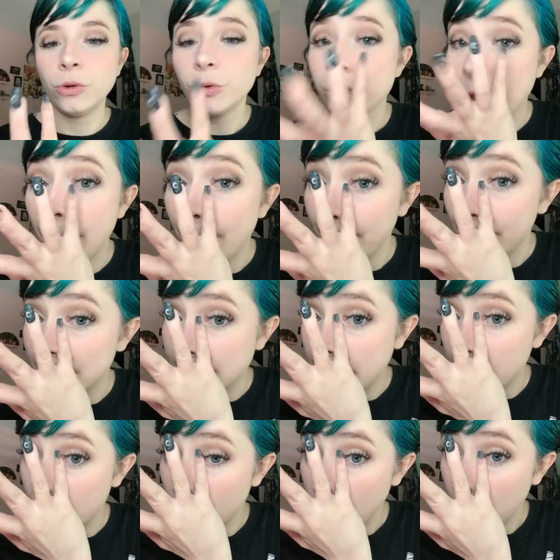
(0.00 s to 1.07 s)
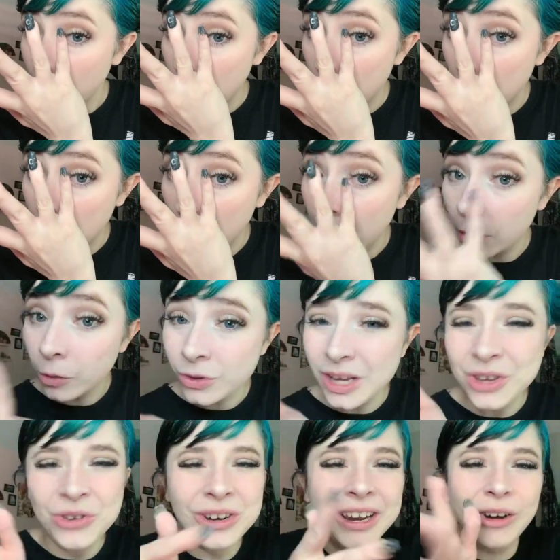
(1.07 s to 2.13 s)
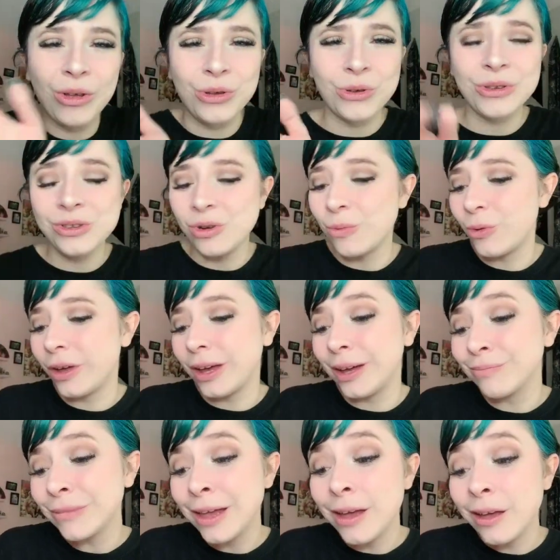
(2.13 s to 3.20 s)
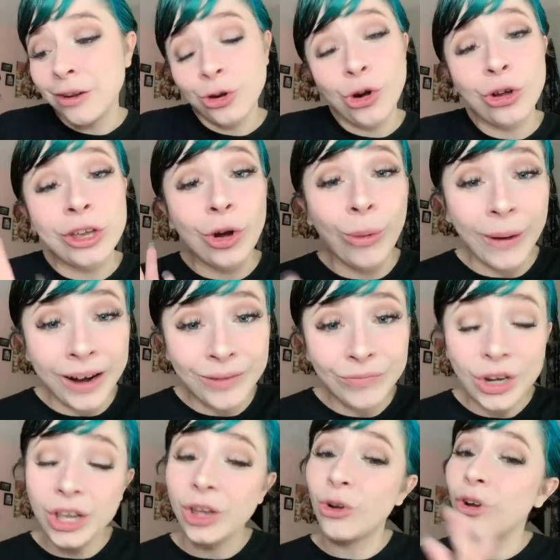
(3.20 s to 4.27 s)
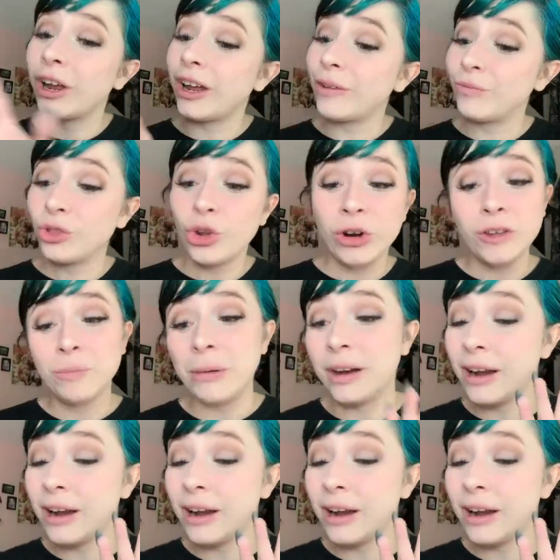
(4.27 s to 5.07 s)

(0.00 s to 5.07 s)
O sea, más que yo, de verdad. O sea, yo ni lo odio. es como de que no lo quiero ver, quiero que no respire